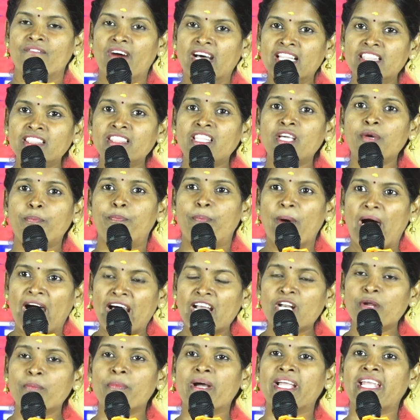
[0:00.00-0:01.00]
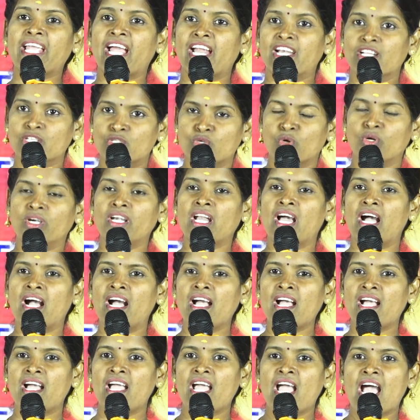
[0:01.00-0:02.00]
வந்து பாருமையான்னு
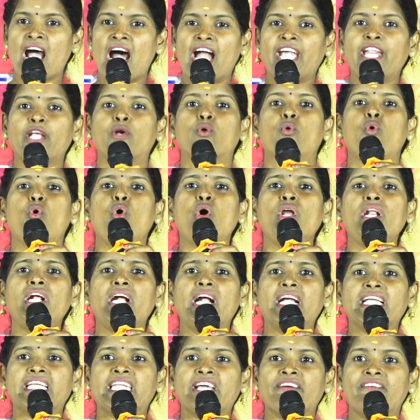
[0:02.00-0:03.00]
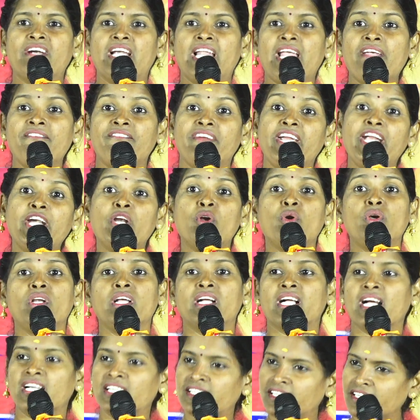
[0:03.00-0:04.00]
சொன்னால் அடி கூறு கட்டவளே வீடு
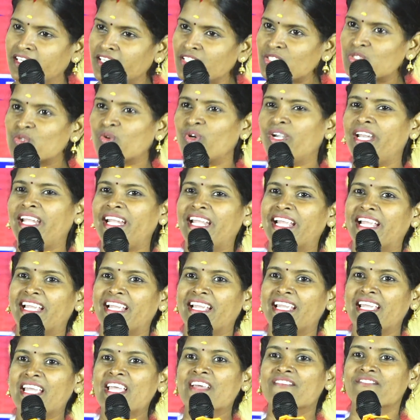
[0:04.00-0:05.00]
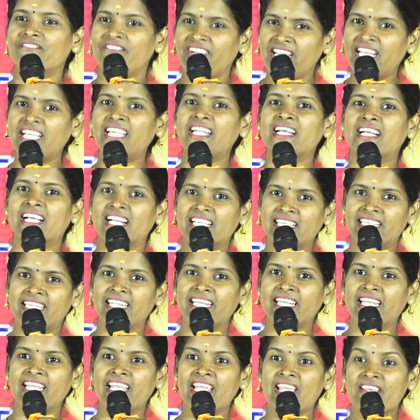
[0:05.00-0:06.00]
ஒன்று கட்டுன்னு சொன்னீங்க வீடு
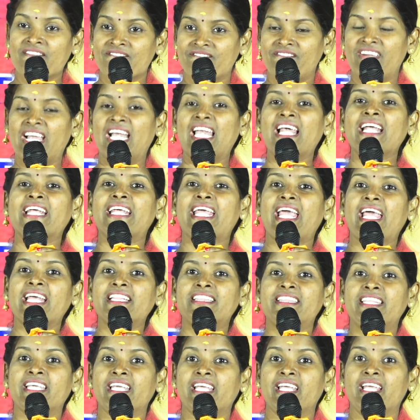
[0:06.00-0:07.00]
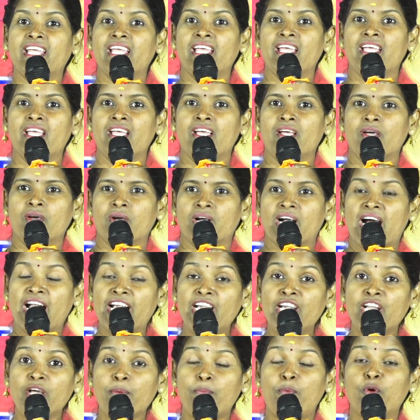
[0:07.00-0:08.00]
கட்டி விளக்கேற்றி
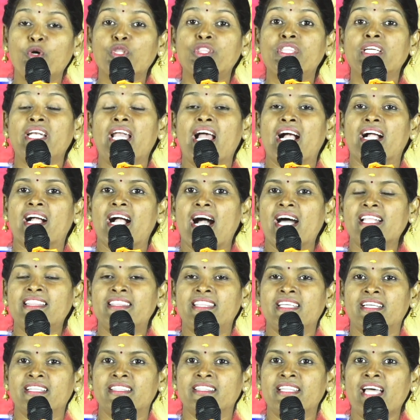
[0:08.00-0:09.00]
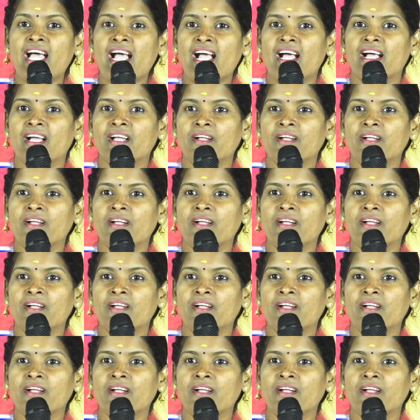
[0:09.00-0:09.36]
கண்ணை பூத்து நான் காத்திருந்தா